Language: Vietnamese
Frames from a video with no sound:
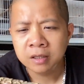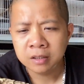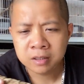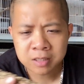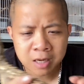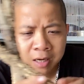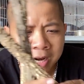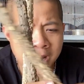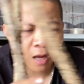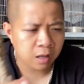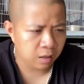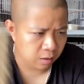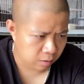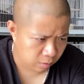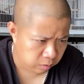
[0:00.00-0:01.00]
Thứ nhất là
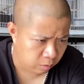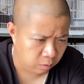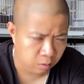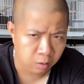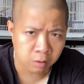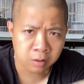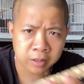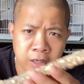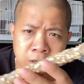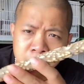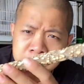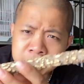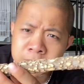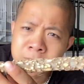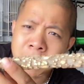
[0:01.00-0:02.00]
khi
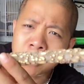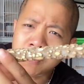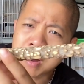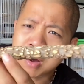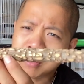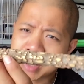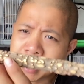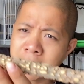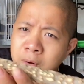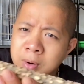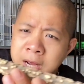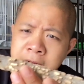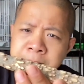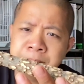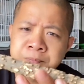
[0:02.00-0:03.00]
con chim đậu vào cái cầu
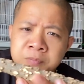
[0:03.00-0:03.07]
này